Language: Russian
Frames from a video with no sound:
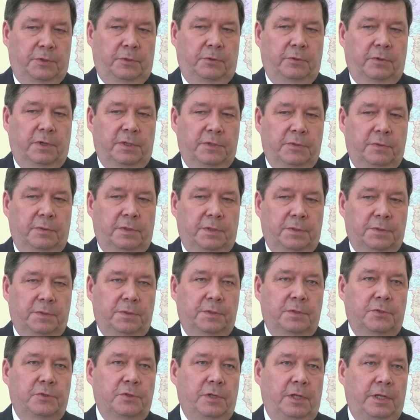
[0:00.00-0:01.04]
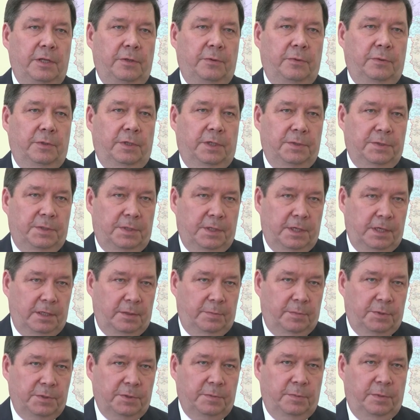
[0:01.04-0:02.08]
Ситуация у нас, к сожалению,
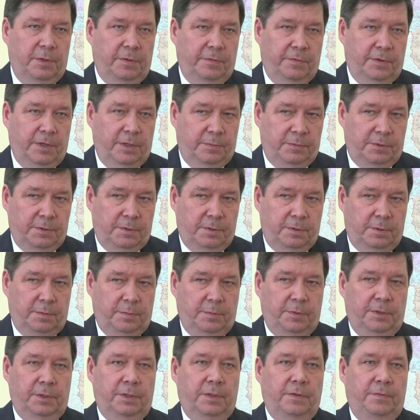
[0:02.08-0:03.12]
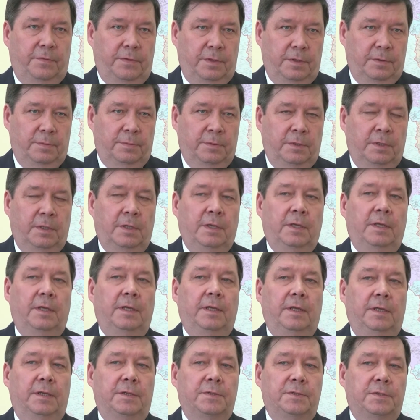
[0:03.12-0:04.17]
нарастает по заболеваемости, мы это видим.
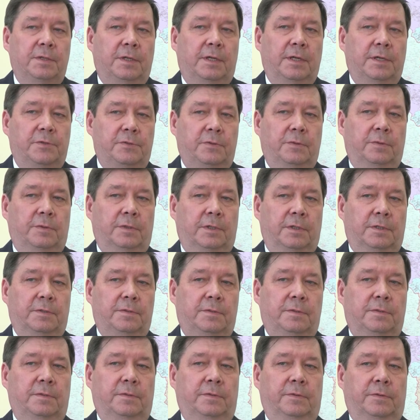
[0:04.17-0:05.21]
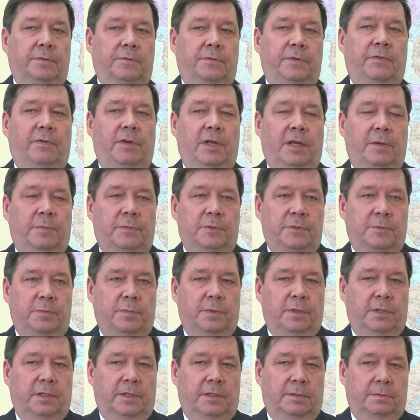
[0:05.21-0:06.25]
Если раньше у нас э, выявляемость
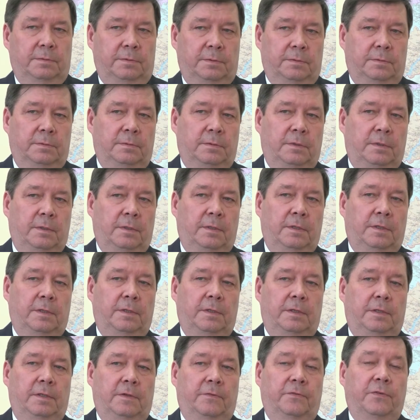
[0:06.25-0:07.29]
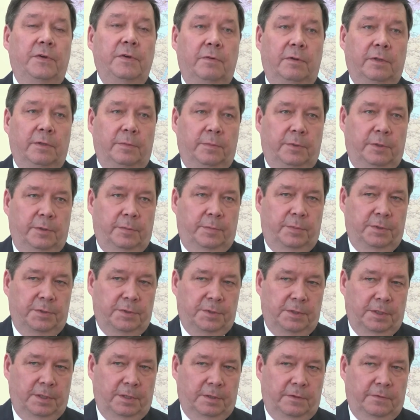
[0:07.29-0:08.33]
была, выявлено было
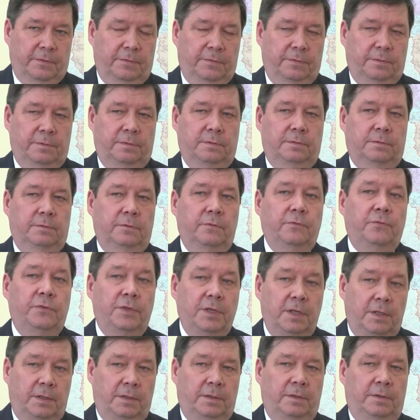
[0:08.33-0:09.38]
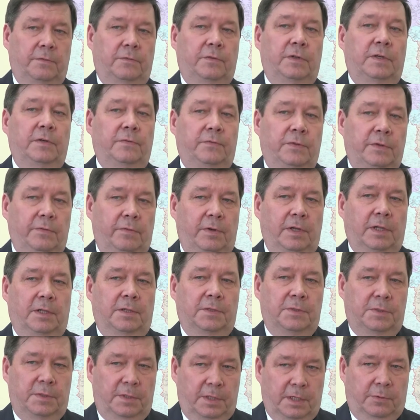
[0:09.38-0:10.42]
пациентов, ну, в день
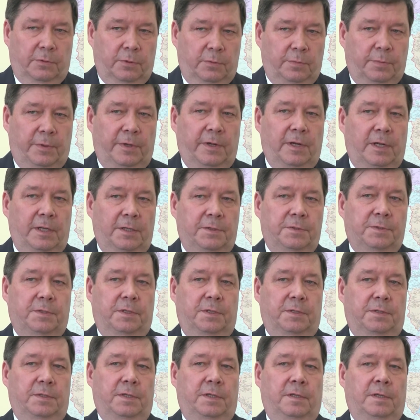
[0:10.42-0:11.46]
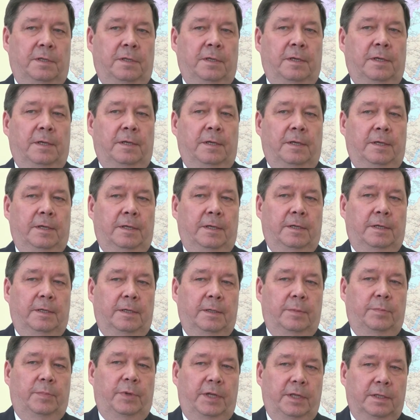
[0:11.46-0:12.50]
выявлялось, так вот правильно сказать,
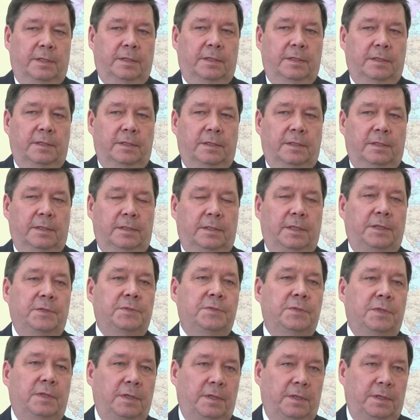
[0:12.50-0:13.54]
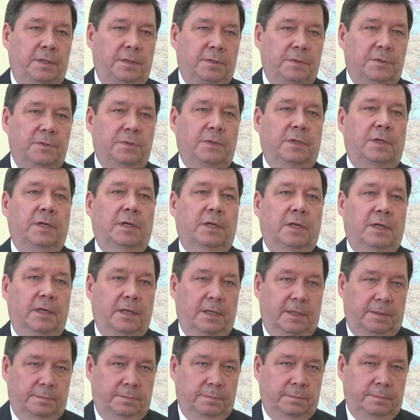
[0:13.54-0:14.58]
порядка 30, 40,
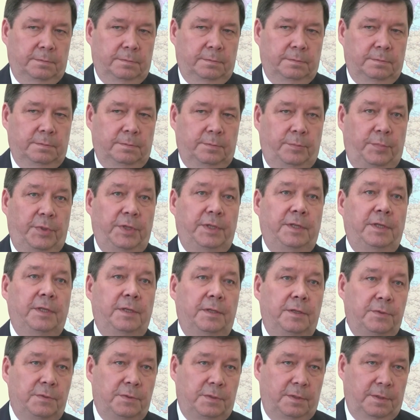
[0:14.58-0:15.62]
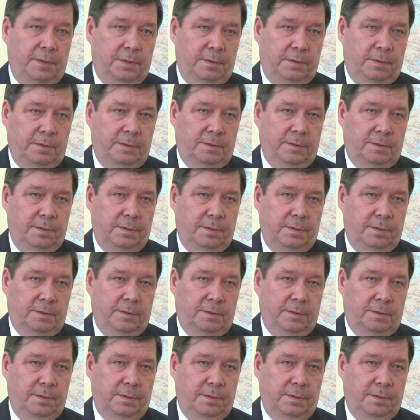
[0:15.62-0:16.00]
50